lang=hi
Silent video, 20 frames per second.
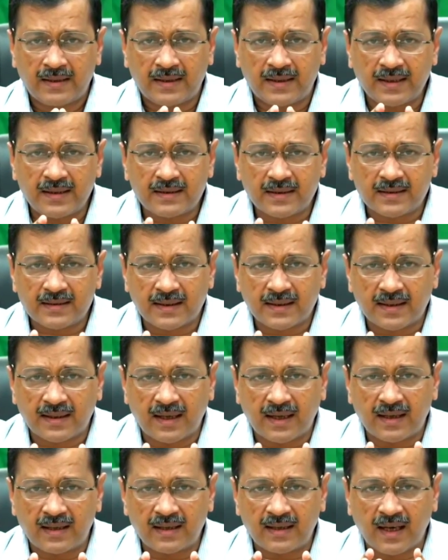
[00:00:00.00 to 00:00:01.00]
केंद्र
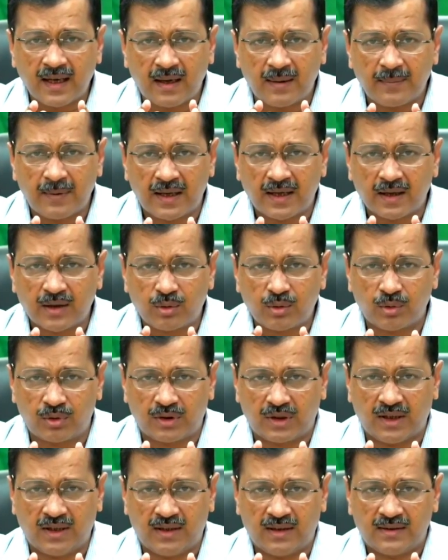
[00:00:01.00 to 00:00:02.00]
सरकार ने हमारा
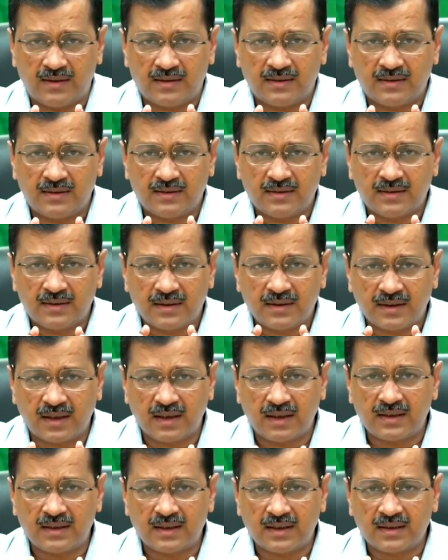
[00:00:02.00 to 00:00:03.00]
कोटा
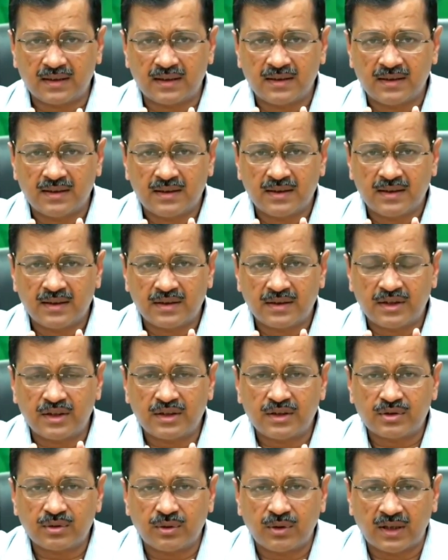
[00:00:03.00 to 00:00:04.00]
कल तक
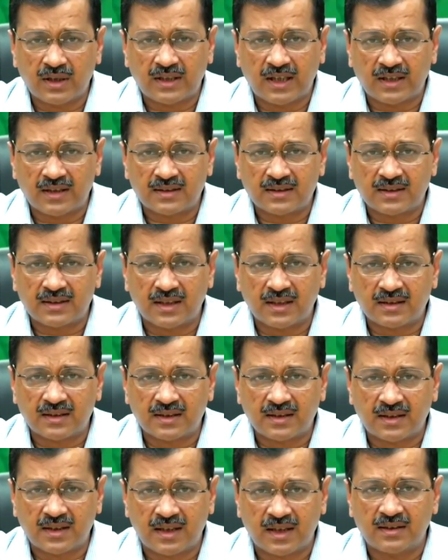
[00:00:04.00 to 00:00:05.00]
378
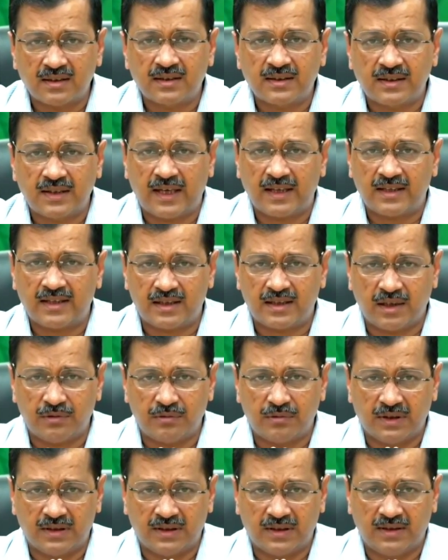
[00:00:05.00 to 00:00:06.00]
टन तय किया
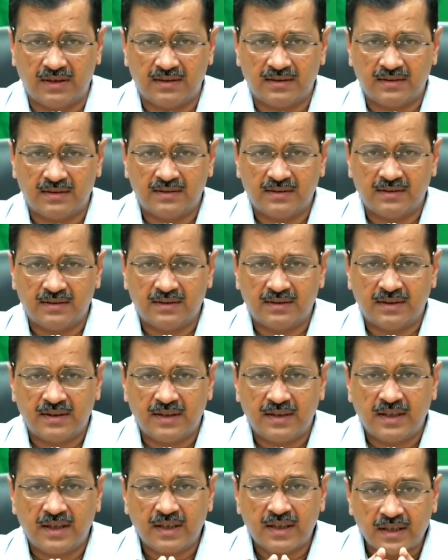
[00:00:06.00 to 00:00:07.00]
हुआ था
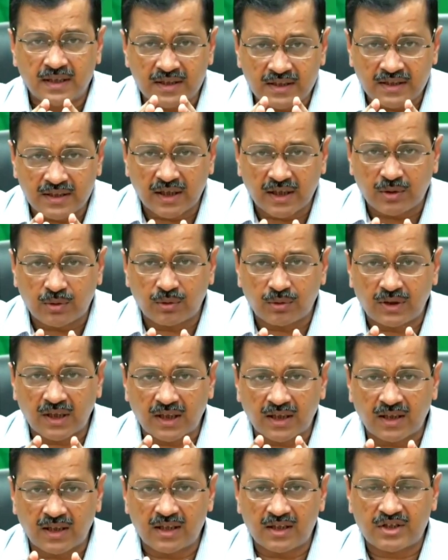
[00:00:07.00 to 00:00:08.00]
ये कोटा
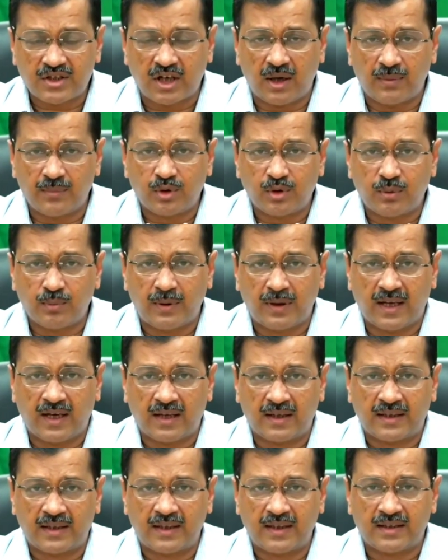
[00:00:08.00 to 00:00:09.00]
कल शाम को बढ़ा
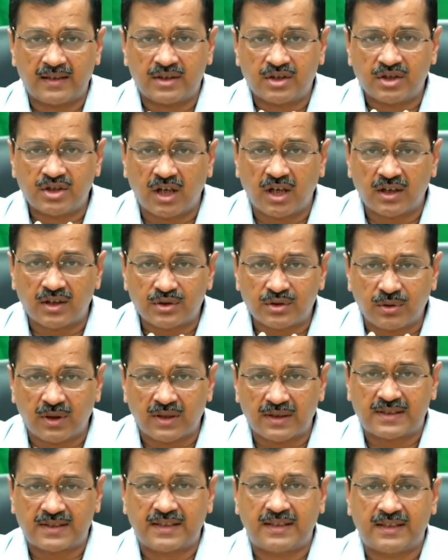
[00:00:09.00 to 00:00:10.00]
के
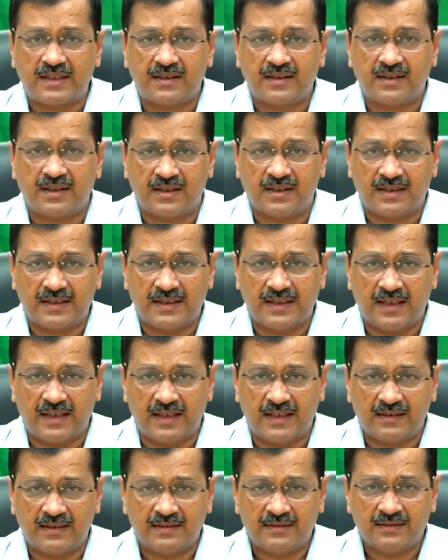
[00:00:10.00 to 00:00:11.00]
480 टन कर दिया
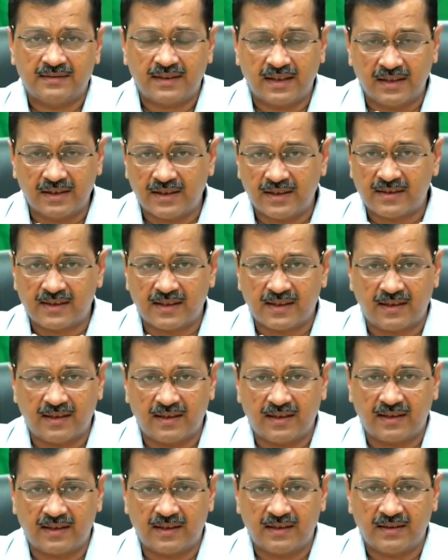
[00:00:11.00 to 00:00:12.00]
है केंद्र
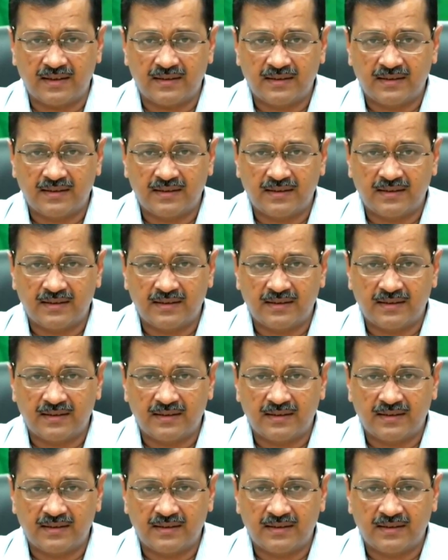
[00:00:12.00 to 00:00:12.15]
सरकार ने